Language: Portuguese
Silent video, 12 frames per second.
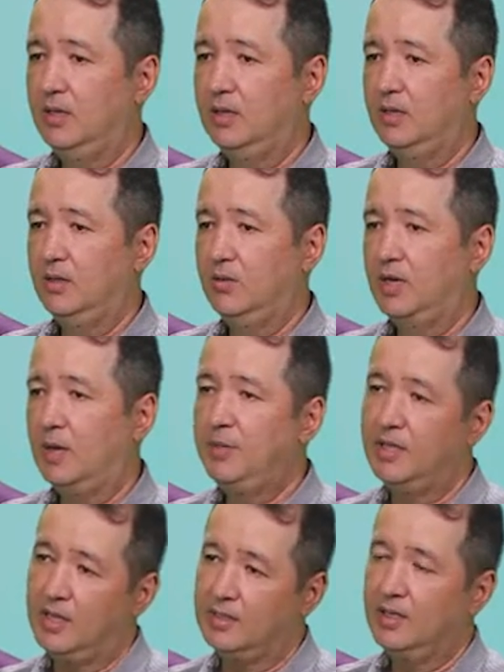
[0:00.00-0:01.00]
que o
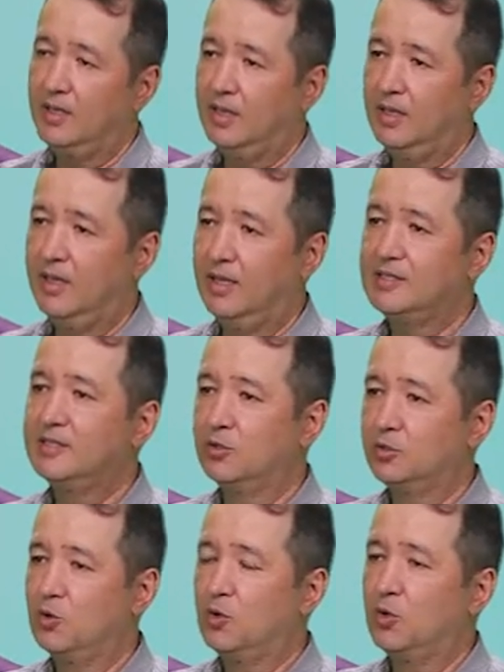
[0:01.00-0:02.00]
LabData
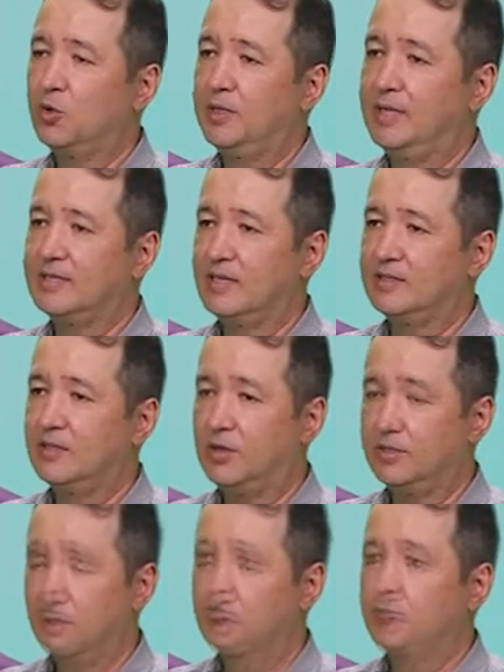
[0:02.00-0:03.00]
acertou colocando essas
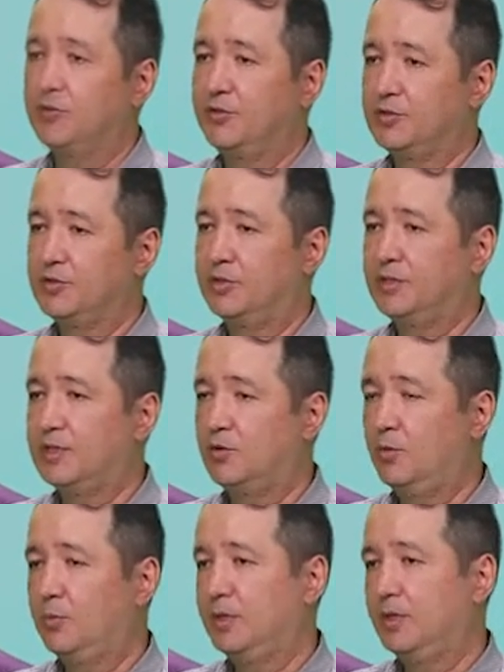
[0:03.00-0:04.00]
aulas com os professores
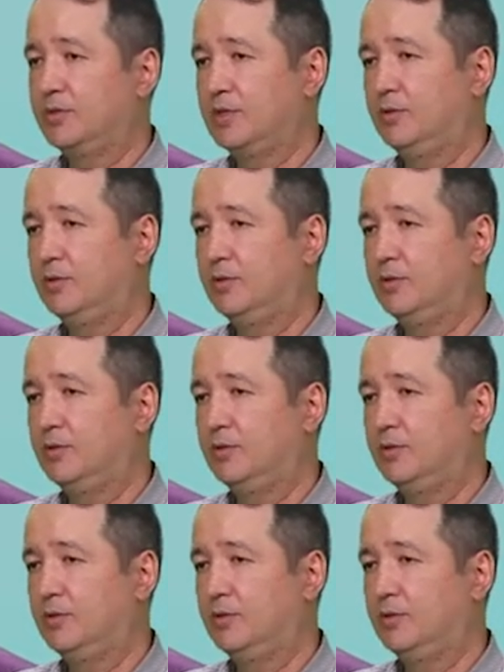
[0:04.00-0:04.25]
acompanhando os